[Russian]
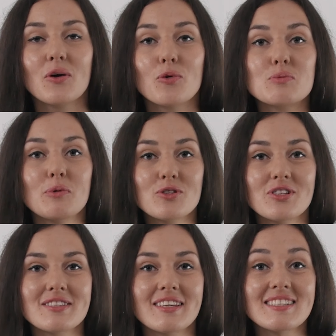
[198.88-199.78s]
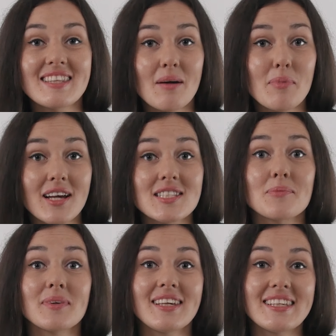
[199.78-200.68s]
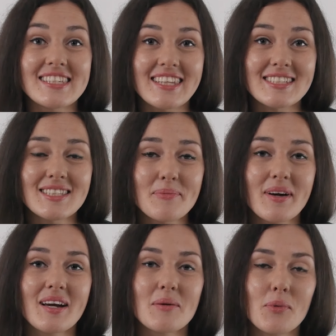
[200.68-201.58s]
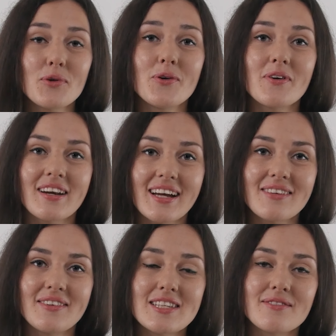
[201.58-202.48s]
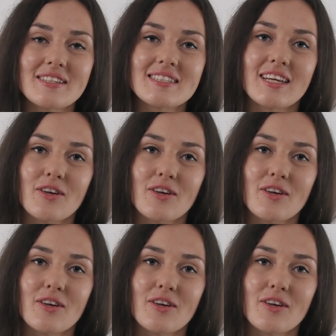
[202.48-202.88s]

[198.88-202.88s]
Курс получился разнообразным и интересным. Буду рада видеть вас на